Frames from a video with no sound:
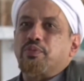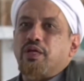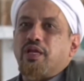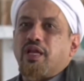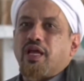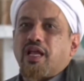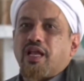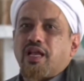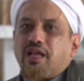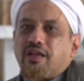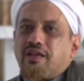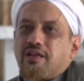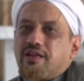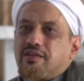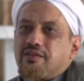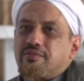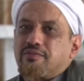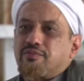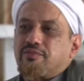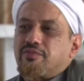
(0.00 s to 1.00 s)

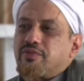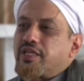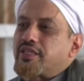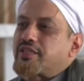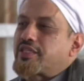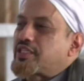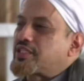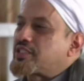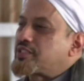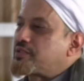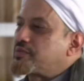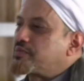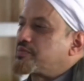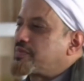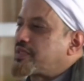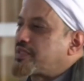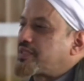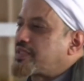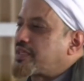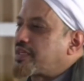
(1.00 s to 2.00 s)
Bilal
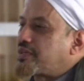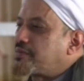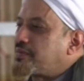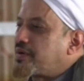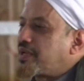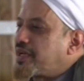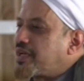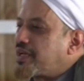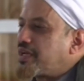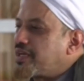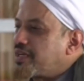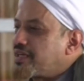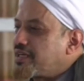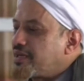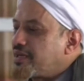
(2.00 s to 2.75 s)
netes mata kepala